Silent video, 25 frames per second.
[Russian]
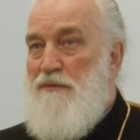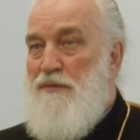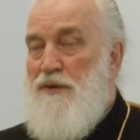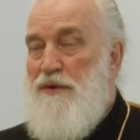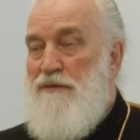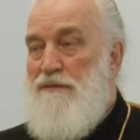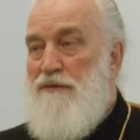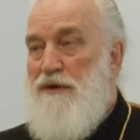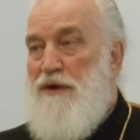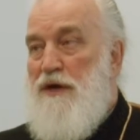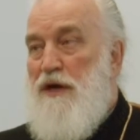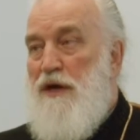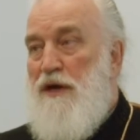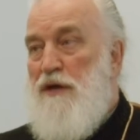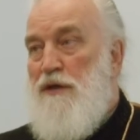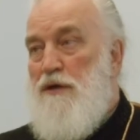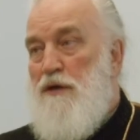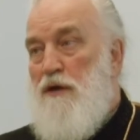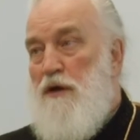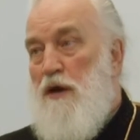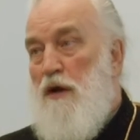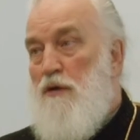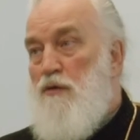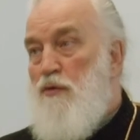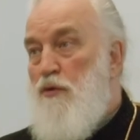привыкает к
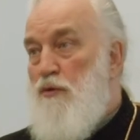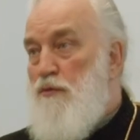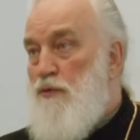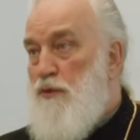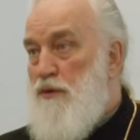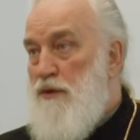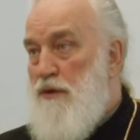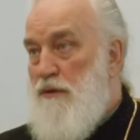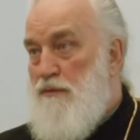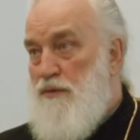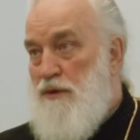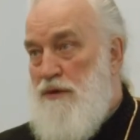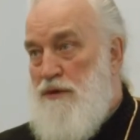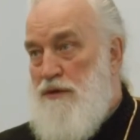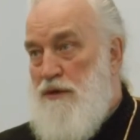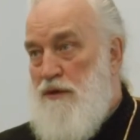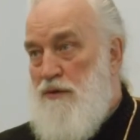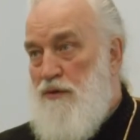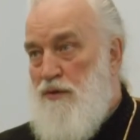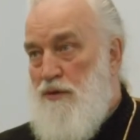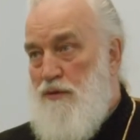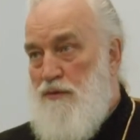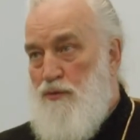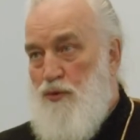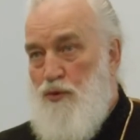какому-то
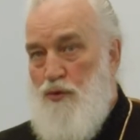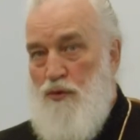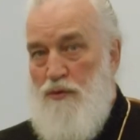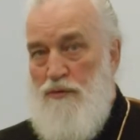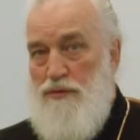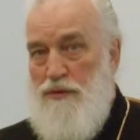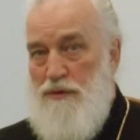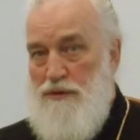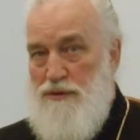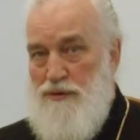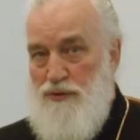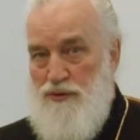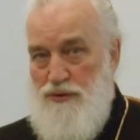определенному образу